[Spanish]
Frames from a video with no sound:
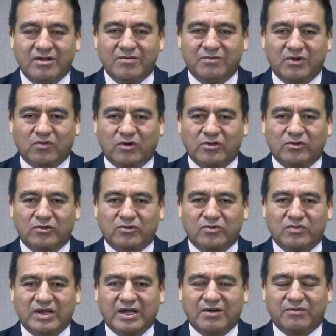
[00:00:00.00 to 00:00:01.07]
Pero cuando nosotros
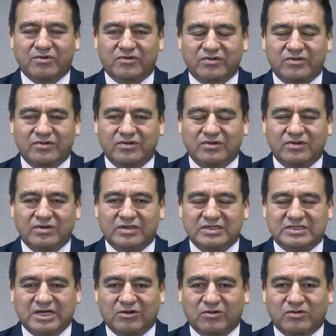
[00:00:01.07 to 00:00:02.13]
miramos,
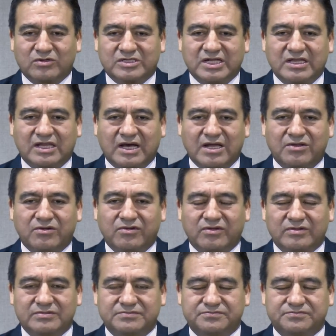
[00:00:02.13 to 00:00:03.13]
ya los 80 años,